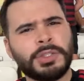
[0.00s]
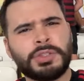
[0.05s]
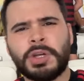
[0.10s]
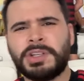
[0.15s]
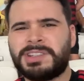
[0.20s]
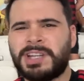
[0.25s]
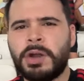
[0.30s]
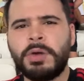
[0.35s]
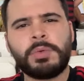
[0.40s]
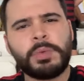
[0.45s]

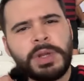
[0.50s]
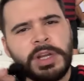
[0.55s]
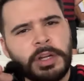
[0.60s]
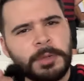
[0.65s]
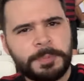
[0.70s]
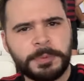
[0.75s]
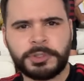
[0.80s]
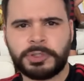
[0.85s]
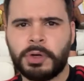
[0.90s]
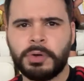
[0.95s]
Tô
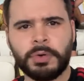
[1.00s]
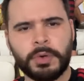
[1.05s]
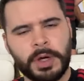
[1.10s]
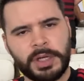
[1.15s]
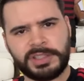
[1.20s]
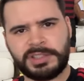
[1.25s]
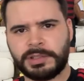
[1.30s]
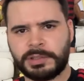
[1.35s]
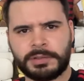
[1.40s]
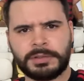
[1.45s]
tranquilo pro jogo
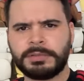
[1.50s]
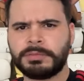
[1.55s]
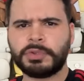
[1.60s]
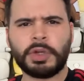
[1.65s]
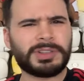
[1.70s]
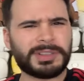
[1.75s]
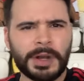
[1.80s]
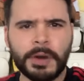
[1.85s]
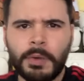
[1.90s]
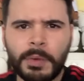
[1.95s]
hoje.
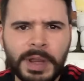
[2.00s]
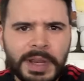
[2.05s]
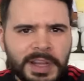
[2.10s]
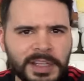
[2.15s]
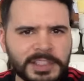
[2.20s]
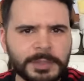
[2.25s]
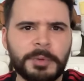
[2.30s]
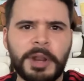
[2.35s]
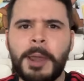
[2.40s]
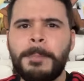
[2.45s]
Tô
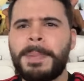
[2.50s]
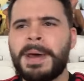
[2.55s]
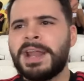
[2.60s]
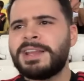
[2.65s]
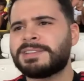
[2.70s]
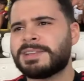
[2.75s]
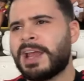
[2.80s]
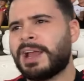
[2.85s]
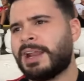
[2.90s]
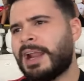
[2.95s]
tranquilíssimo, nem
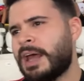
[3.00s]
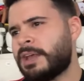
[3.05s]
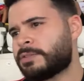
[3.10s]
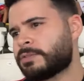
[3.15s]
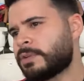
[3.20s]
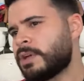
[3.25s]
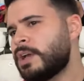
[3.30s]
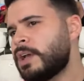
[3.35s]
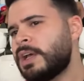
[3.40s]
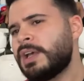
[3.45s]
parece que é
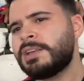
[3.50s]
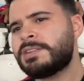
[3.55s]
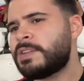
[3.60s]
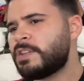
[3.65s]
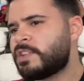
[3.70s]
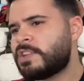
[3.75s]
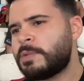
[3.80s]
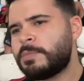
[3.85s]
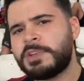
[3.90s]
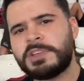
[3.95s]
clássico.
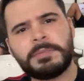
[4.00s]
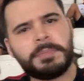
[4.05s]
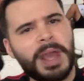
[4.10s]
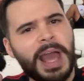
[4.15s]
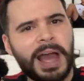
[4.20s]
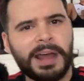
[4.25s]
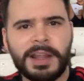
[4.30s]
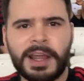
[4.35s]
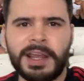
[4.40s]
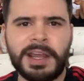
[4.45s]
Esse time de
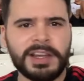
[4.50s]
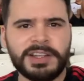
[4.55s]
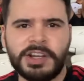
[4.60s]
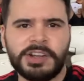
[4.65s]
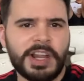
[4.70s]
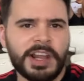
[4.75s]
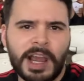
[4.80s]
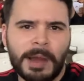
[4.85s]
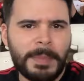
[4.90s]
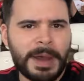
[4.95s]
merda aí a
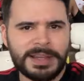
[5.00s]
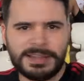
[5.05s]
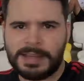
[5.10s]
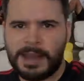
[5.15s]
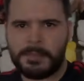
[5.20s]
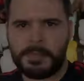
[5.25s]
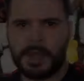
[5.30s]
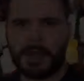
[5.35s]
gente tem que amassar